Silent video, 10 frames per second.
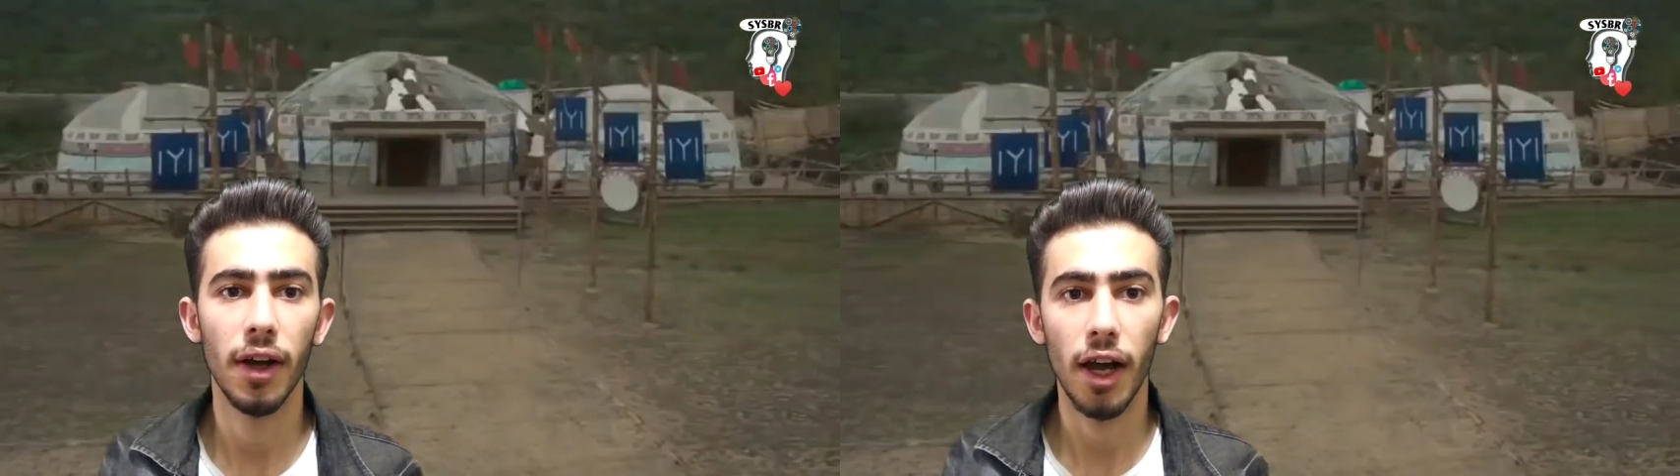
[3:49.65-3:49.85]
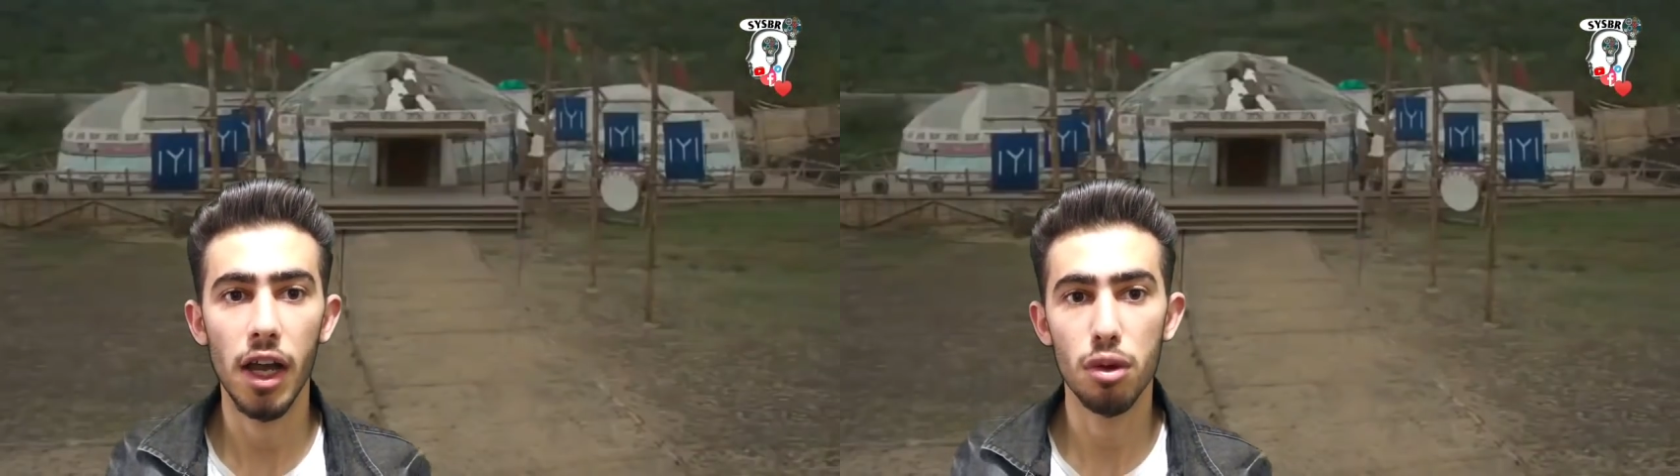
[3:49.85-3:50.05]

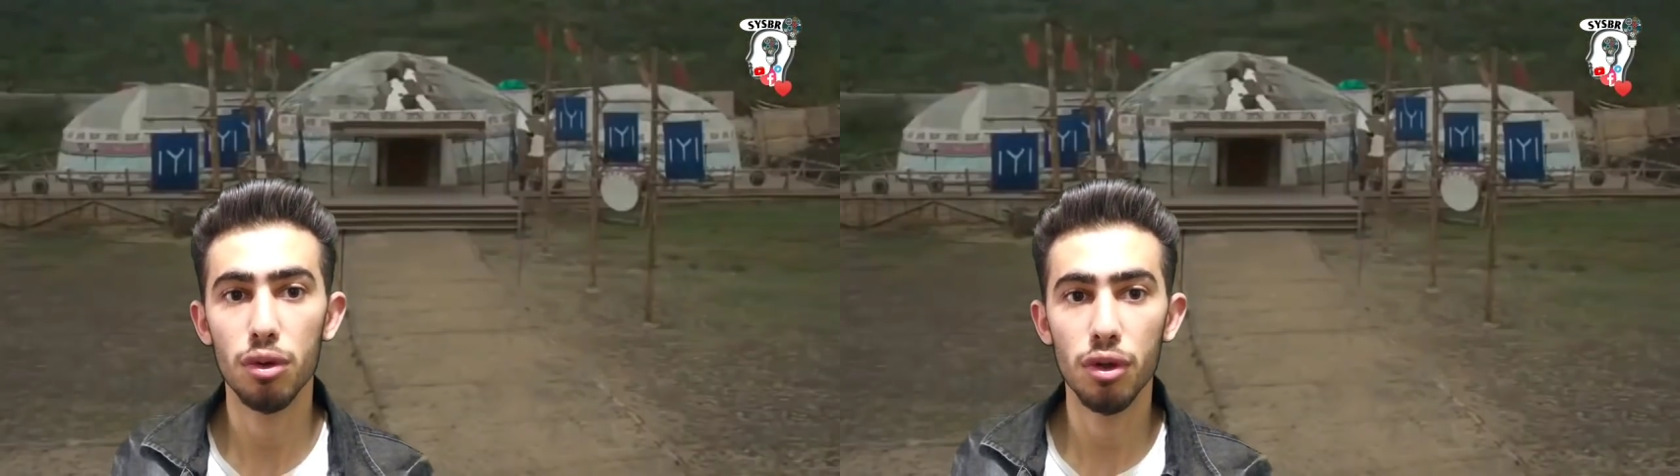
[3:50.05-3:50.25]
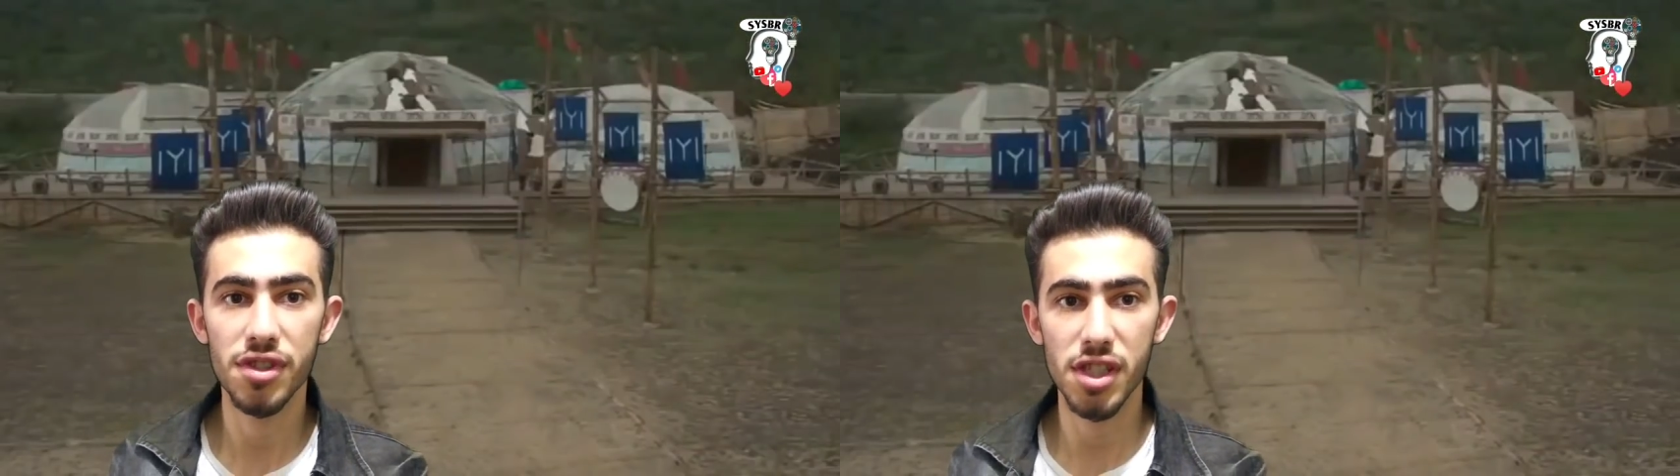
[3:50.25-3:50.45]
حيث
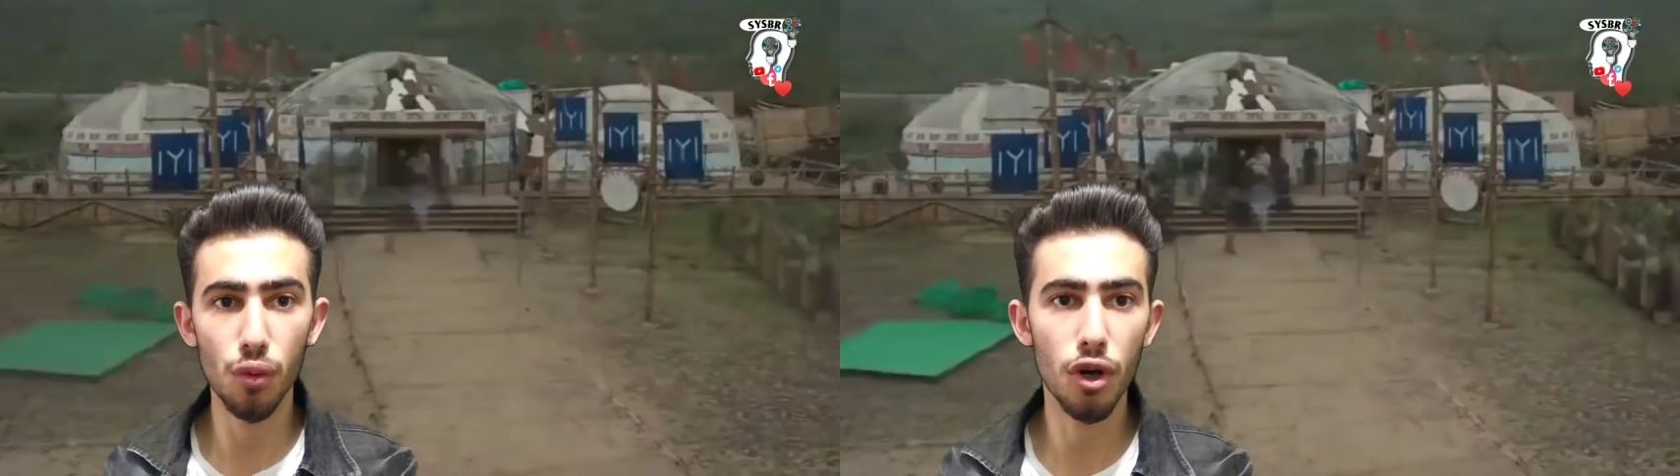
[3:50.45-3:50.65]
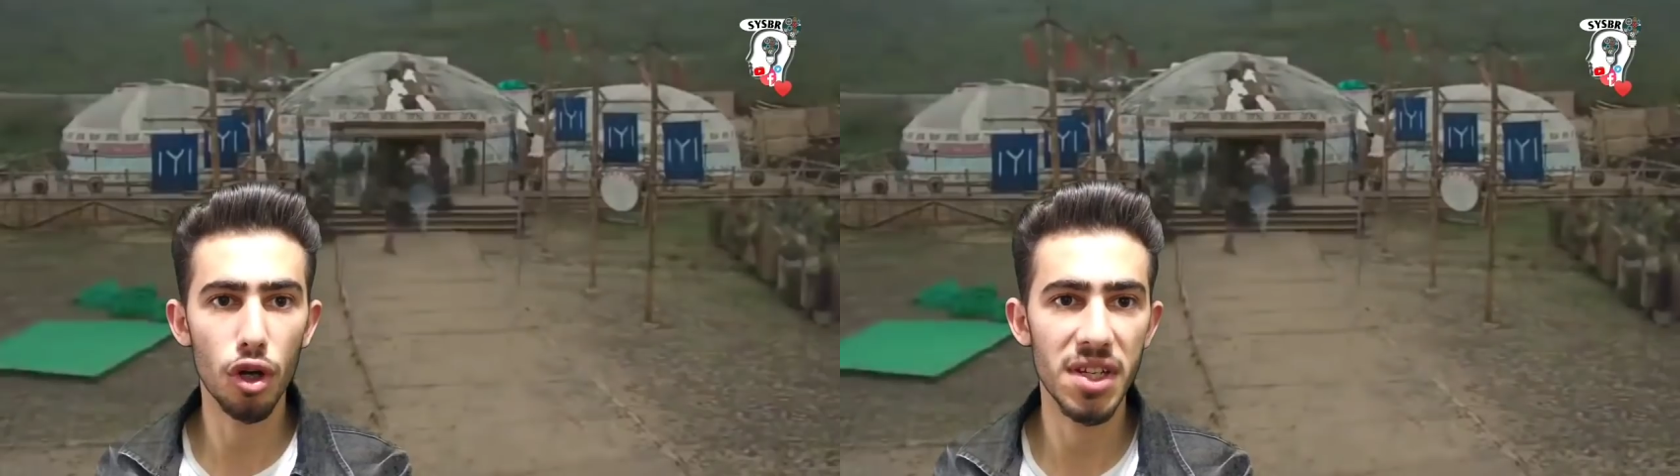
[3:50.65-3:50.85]
انهم
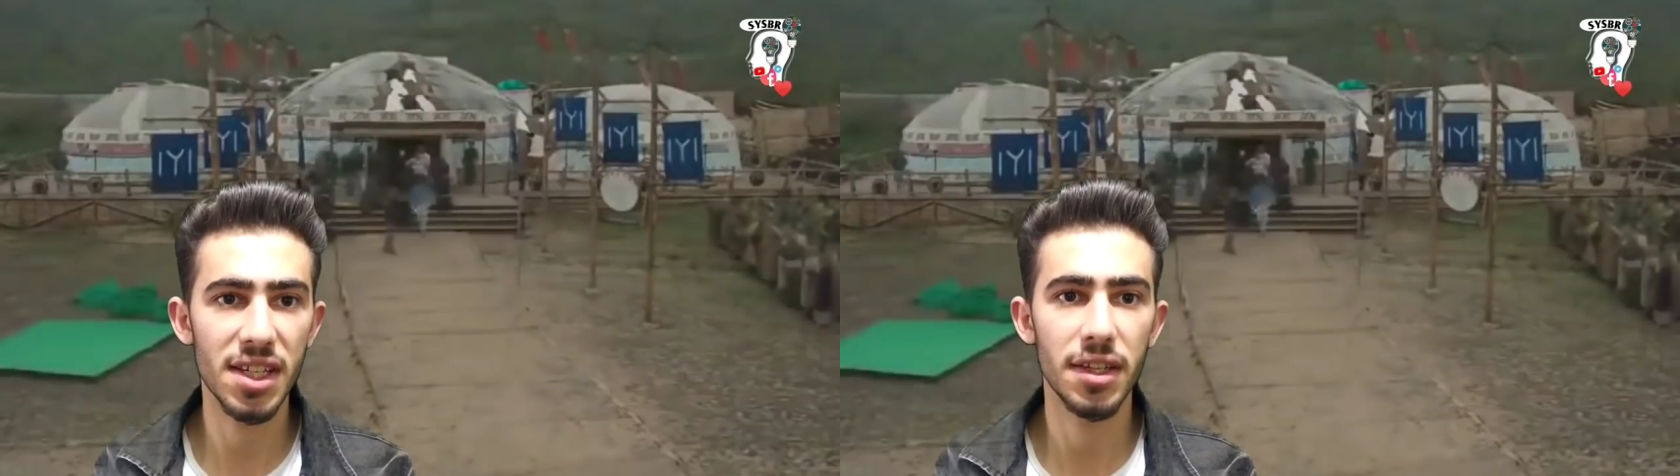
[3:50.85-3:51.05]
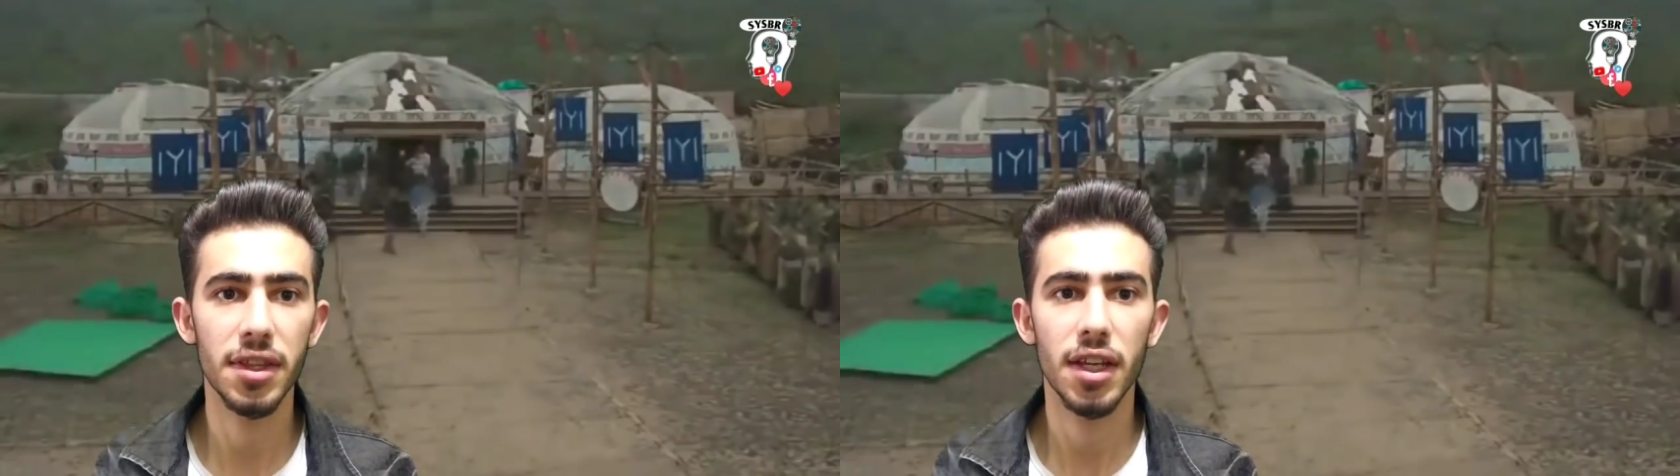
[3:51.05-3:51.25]
صوروا
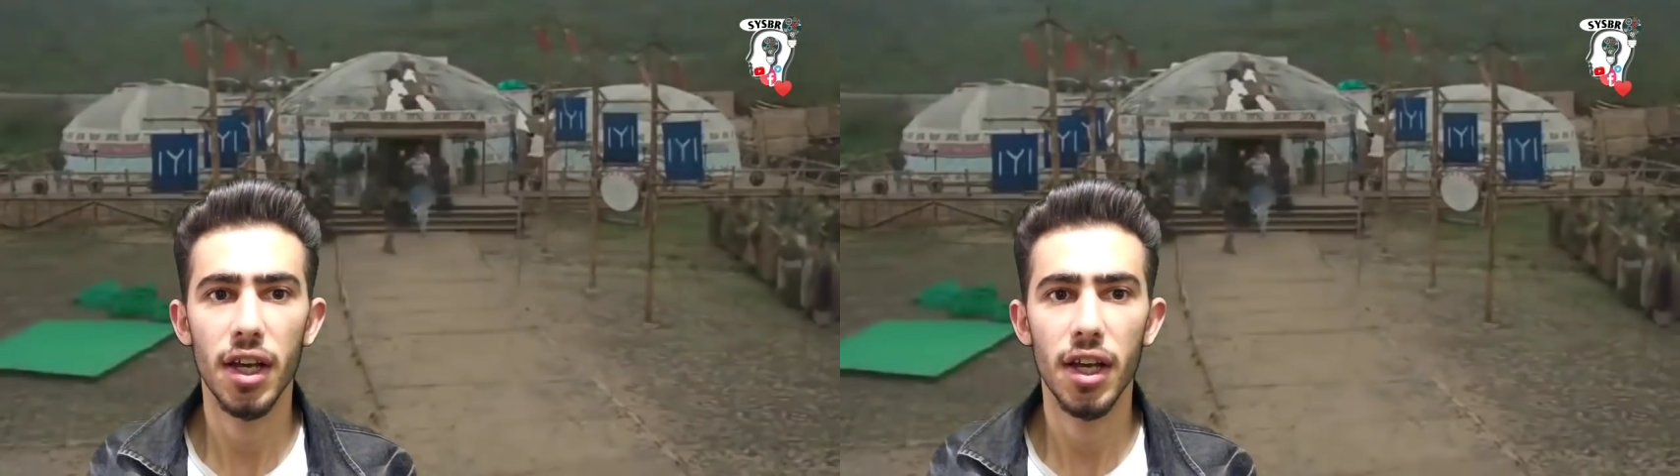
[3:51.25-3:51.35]
مثلا